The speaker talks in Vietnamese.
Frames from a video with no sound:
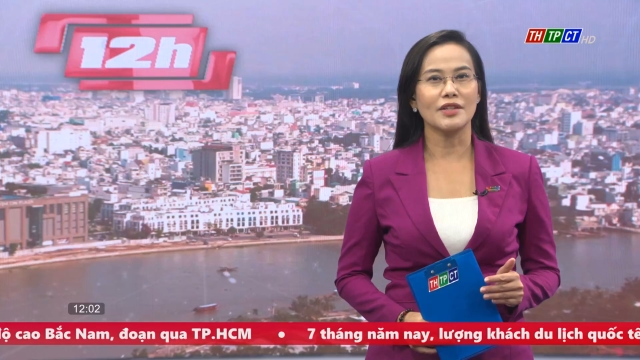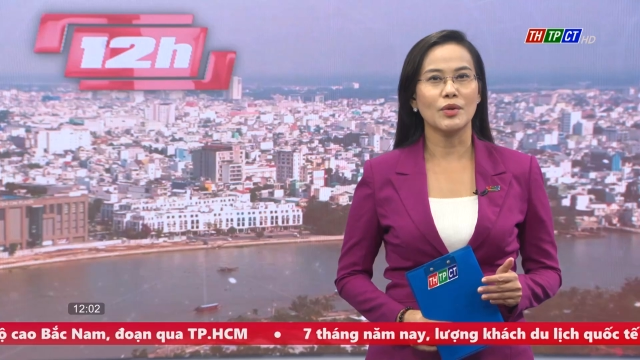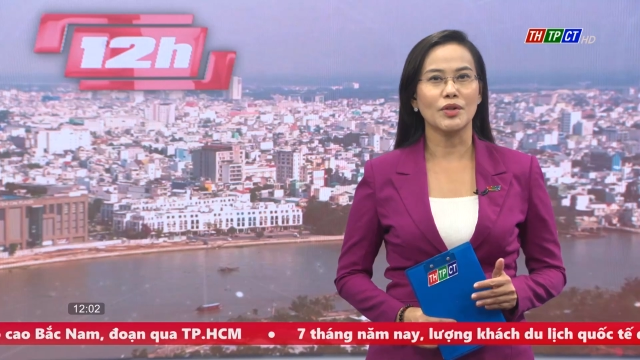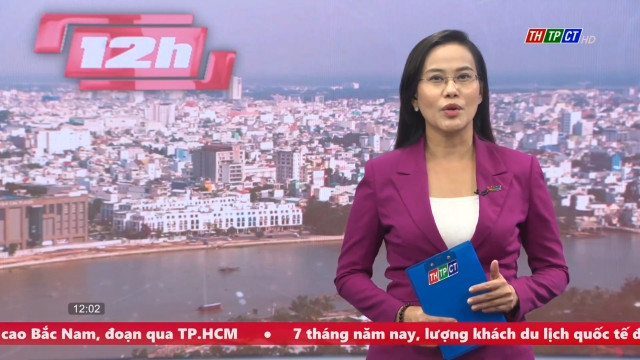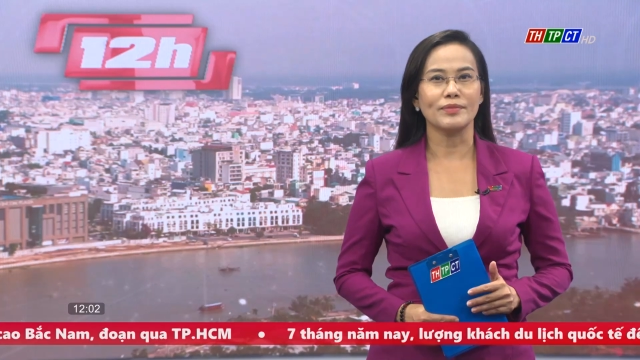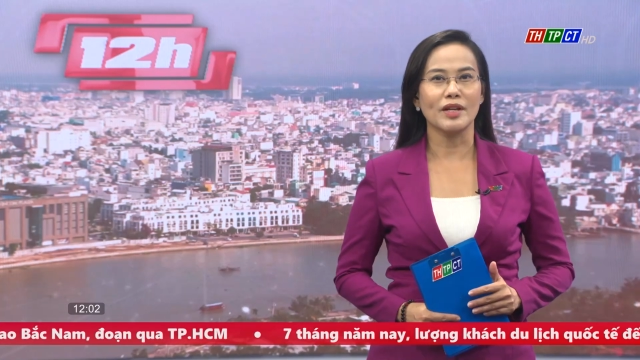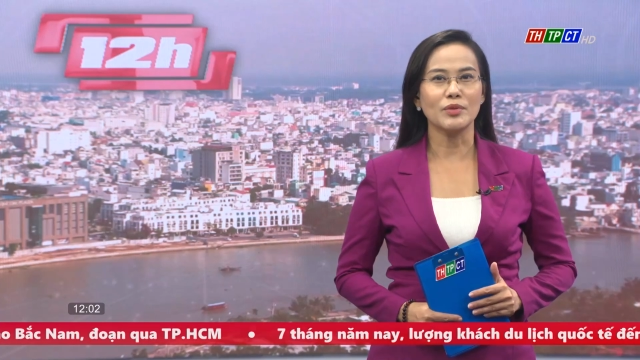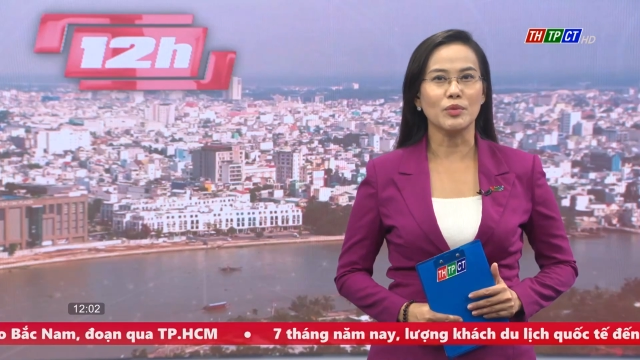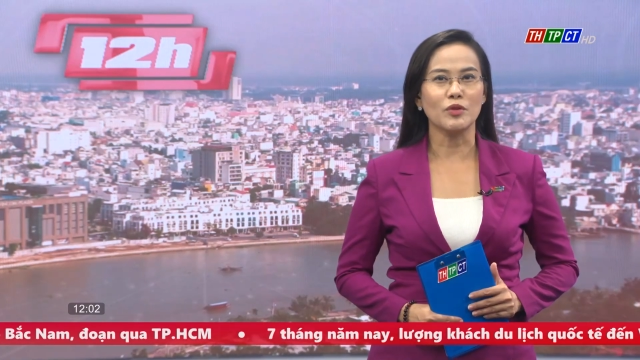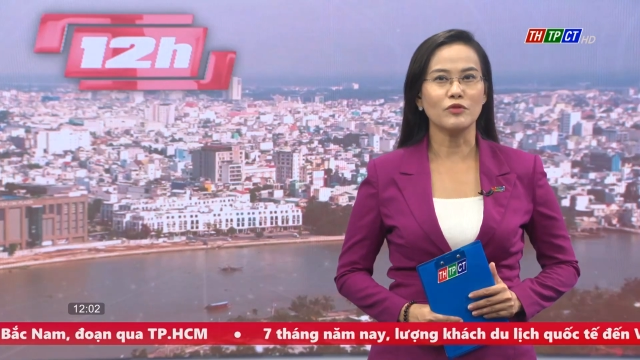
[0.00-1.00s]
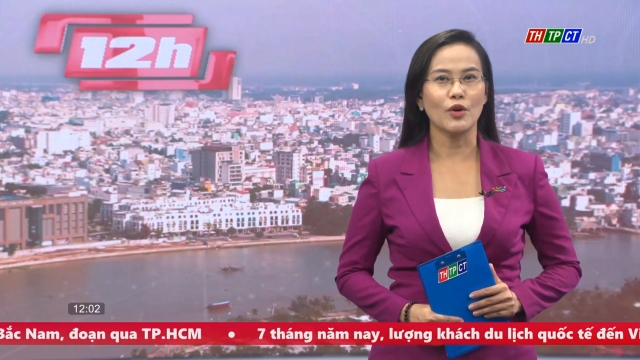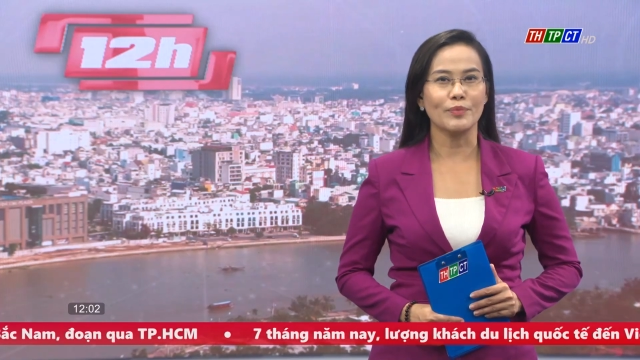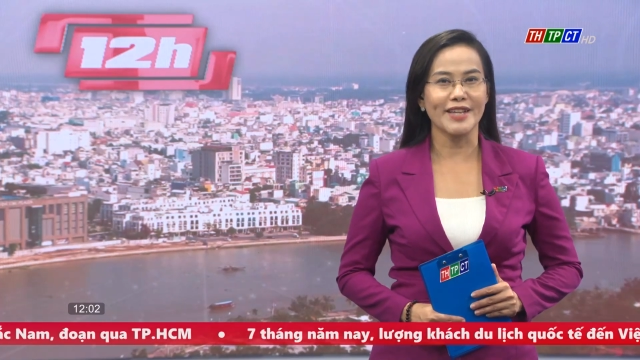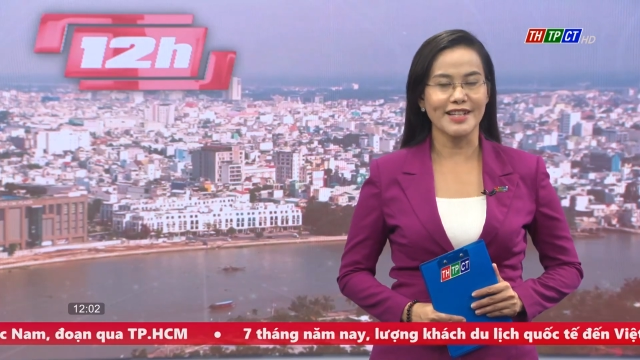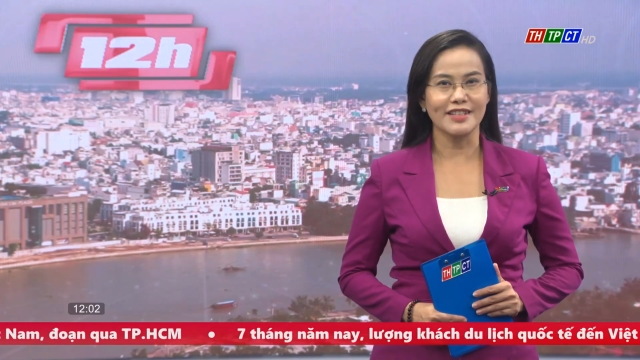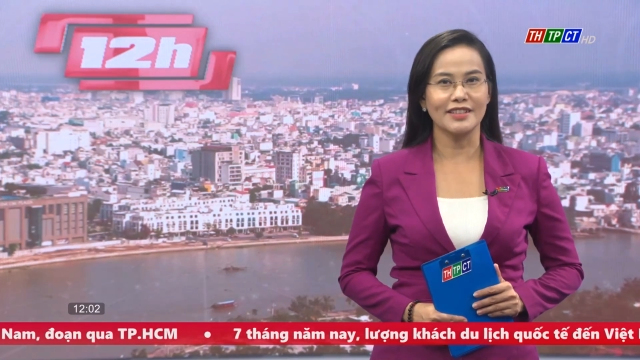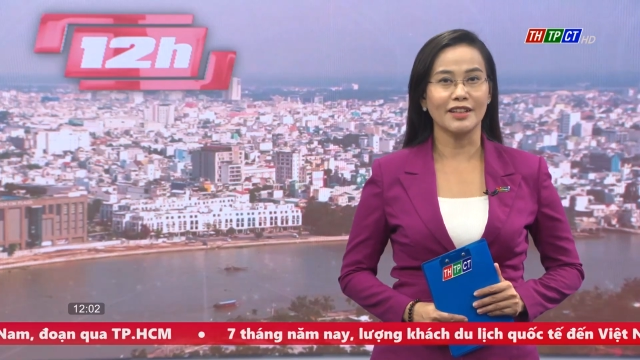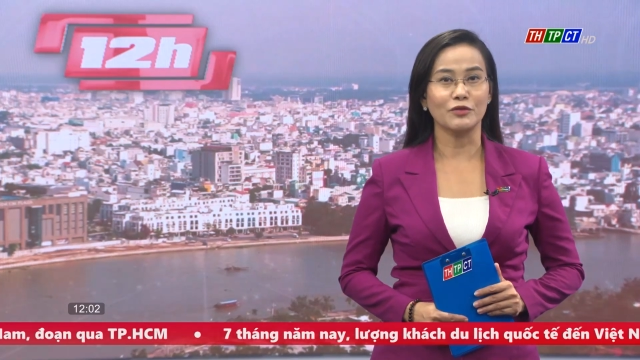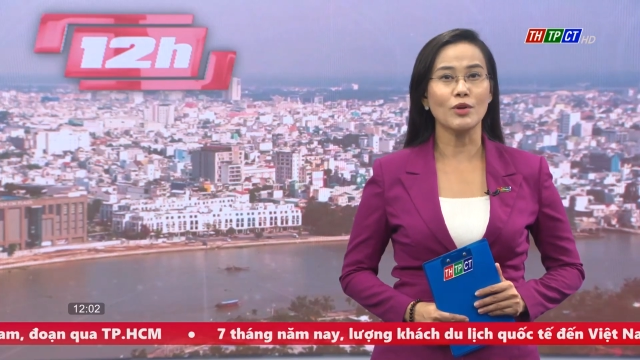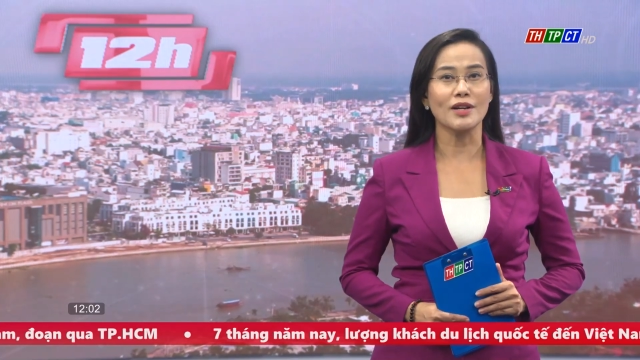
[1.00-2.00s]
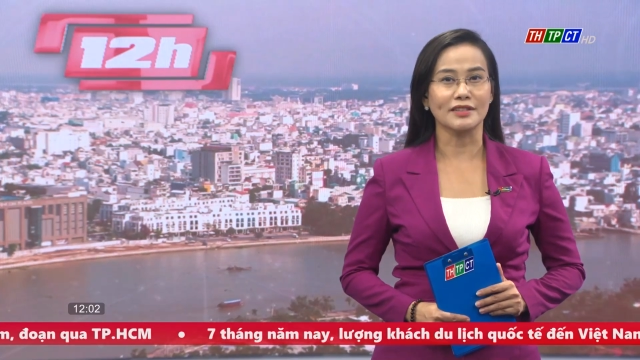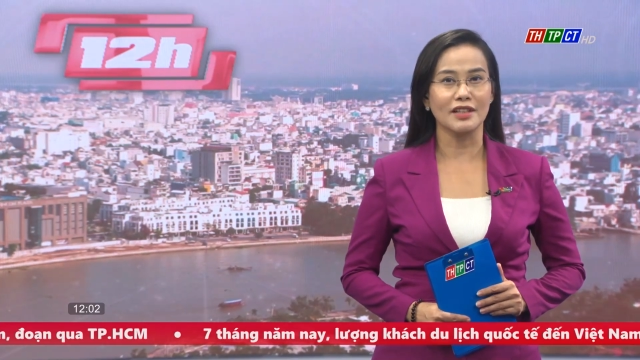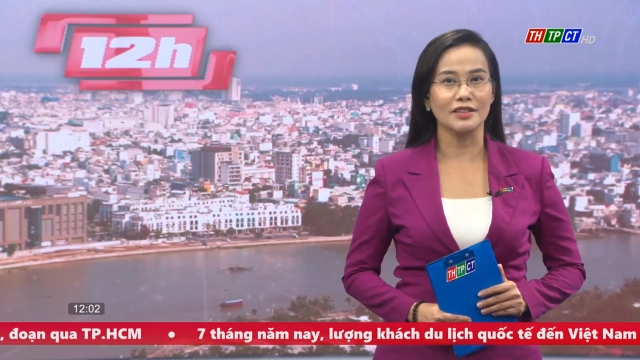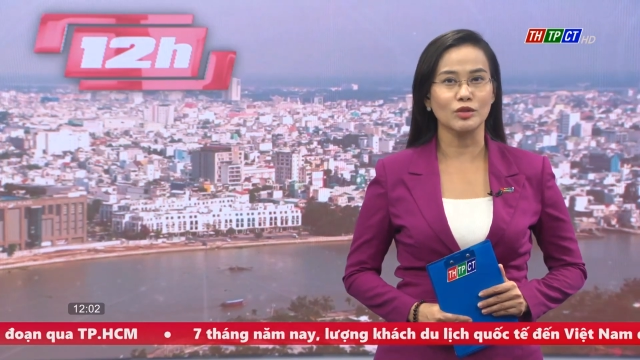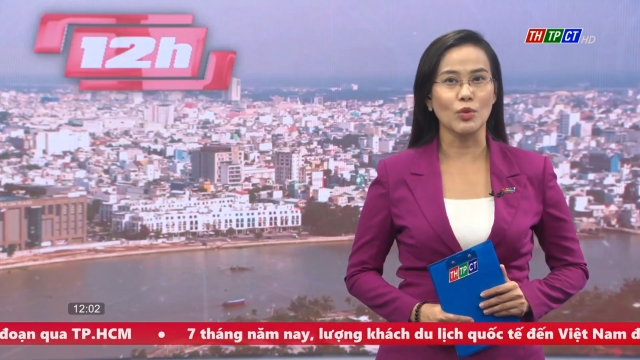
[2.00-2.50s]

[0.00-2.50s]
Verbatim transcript: Hội đồng Giáo dục Quốc phòng và An ninh thành phố Cần Thơ